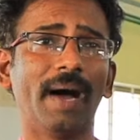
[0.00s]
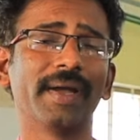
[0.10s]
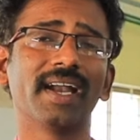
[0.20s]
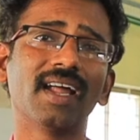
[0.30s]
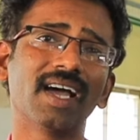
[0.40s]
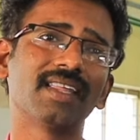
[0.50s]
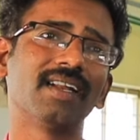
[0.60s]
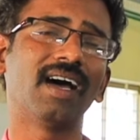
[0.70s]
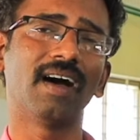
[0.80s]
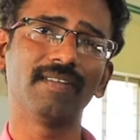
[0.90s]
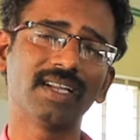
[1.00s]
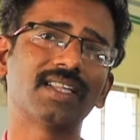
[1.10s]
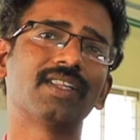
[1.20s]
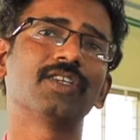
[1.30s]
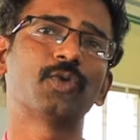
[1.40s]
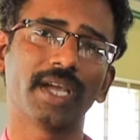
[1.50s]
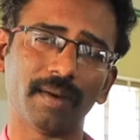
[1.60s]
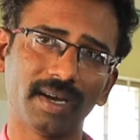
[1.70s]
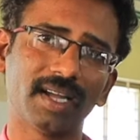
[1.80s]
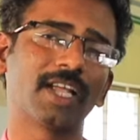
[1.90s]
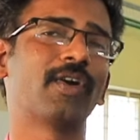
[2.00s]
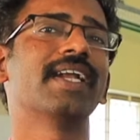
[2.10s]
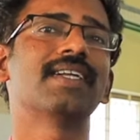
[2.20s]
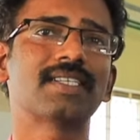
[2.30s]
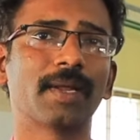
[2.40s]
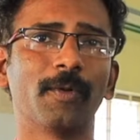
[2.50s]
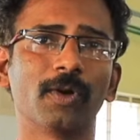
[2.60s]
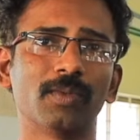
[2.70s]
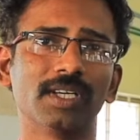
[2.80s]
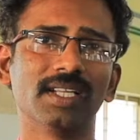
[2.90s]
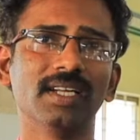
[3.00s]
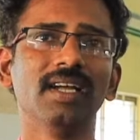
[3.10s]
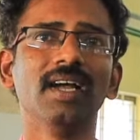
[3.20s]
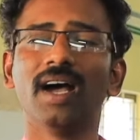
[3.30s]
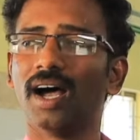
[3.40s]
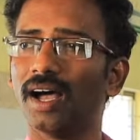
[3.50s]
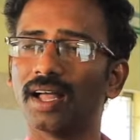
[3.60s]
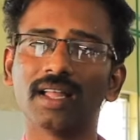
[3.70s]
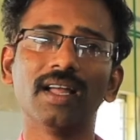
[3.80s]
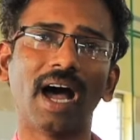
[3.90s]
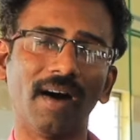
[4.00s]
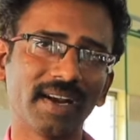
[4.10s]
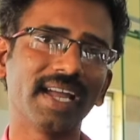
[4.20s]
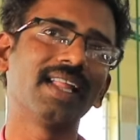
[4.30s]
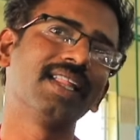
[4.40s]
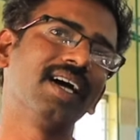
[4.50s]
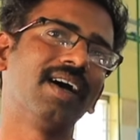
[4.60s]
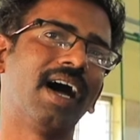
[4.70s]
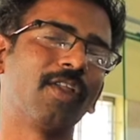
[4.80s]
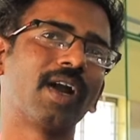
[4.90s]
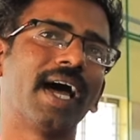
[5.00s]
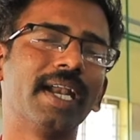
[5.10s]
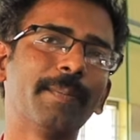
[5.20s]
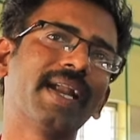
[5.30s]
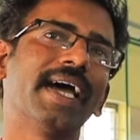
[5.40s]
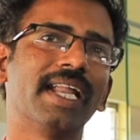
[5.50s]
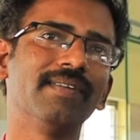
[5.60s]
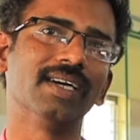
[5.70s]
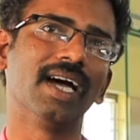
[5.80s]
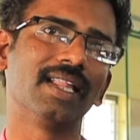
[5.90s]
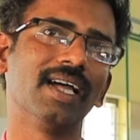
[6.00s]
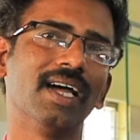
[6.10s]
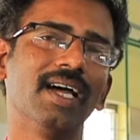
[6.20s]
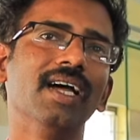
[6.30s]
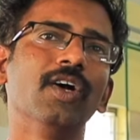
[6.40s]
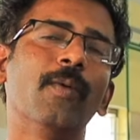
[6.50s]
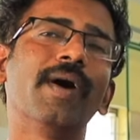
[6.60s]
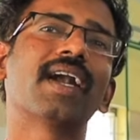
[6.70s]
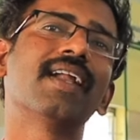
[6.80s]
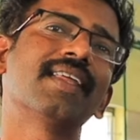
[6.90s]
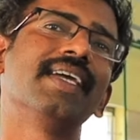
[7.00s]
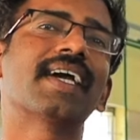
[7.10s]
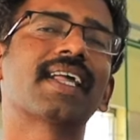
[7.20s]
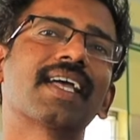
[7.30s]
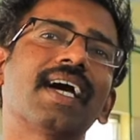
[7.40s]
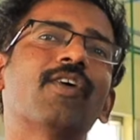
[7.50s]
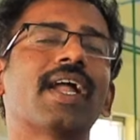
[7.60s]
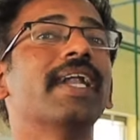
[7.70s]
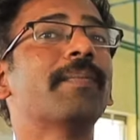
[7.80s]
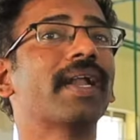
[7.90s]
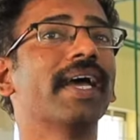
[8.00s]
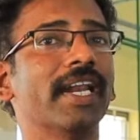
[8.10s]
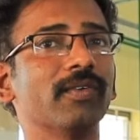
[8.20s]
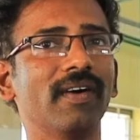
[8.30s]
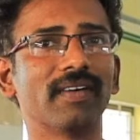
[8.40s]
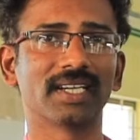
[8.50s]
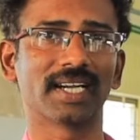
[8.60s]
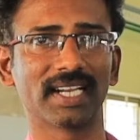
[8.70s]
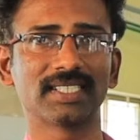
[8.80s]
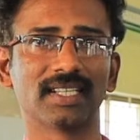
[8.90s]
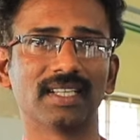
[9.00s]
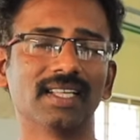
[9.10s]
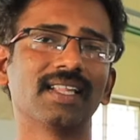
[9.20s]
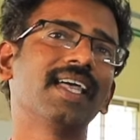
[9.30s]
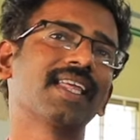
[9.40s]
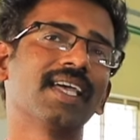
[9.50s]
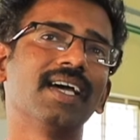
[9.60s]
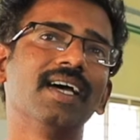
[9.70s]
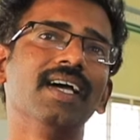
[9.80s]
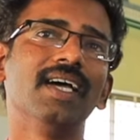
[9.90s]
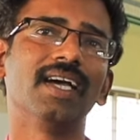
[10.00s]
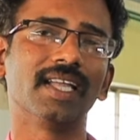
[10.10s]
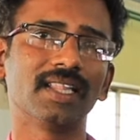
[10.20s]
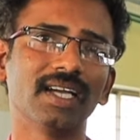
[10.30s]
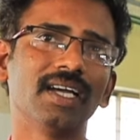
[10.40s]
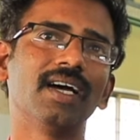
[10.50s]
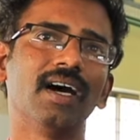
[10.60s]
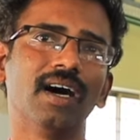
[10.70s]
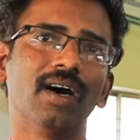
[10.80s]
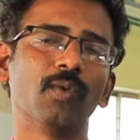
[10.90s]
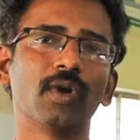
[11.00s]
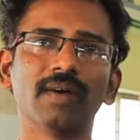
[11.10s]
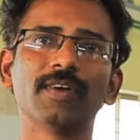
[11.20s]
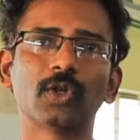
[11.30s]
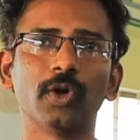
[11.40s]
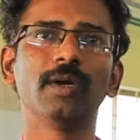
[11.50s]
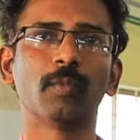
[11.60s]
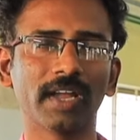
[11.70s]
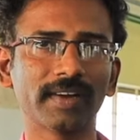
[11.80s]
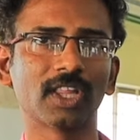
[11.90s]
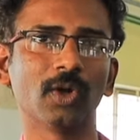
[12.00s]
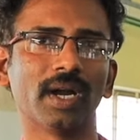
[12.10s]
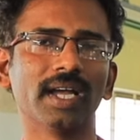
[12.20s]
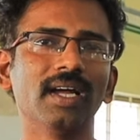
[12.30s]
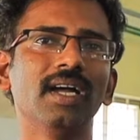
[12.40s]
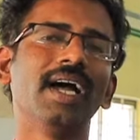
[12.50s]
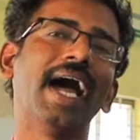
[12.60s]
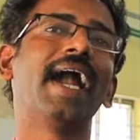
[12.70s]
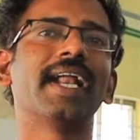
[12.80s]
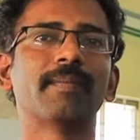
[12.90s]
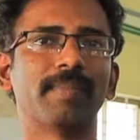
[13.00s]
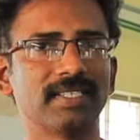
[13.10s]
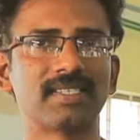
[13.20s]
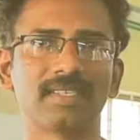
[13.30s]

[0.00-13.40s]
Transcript: அப்போ என்ன ஆகுதுன்னா அவர் சுயமாக தன்னோட இண்டஸ்ட்ரி போடும் பொழுது அவரே அந்த அதோட அடிப்படை அறிவு அந்த உபகரணத்தை இயக்கிறதுக்கான ஒரு அடிப்படை அறிவும் அவருக்கு கிடைச்சிருது இதுதான் இங்கே இந்த உணவு தொழில் முனைவகத்தோட ஆடட் பிளஸ்